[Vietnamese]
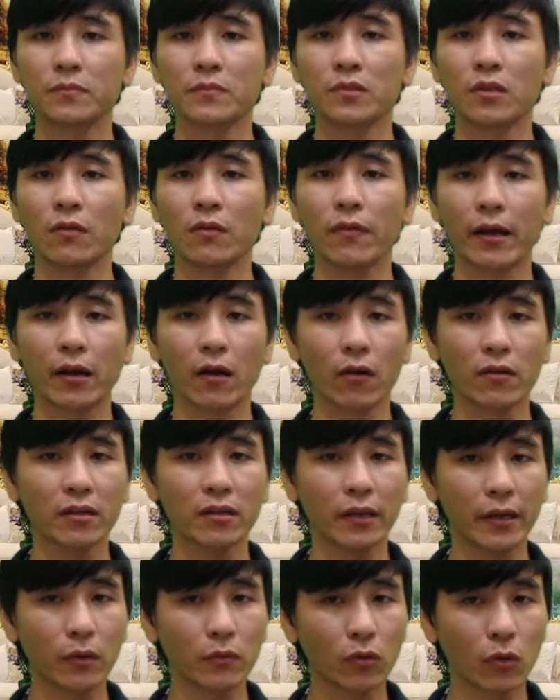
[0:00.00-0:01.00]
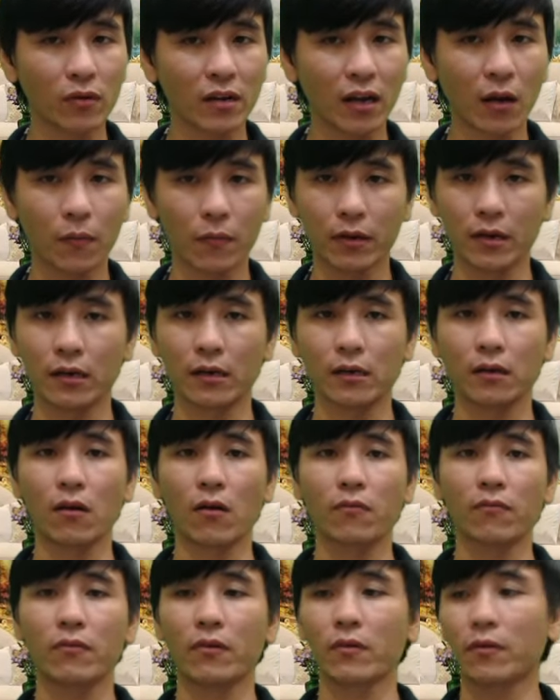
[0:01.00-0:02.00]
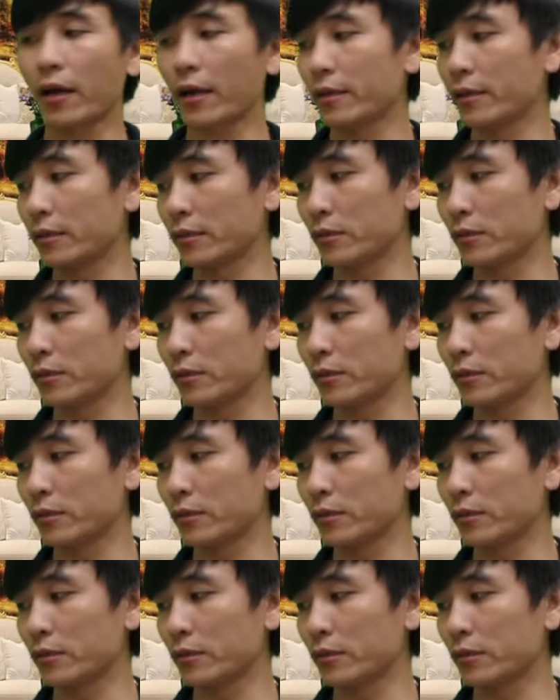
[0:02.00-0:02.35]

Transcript: nó phải có những yếu tố nào mới được lọt vào hai chữ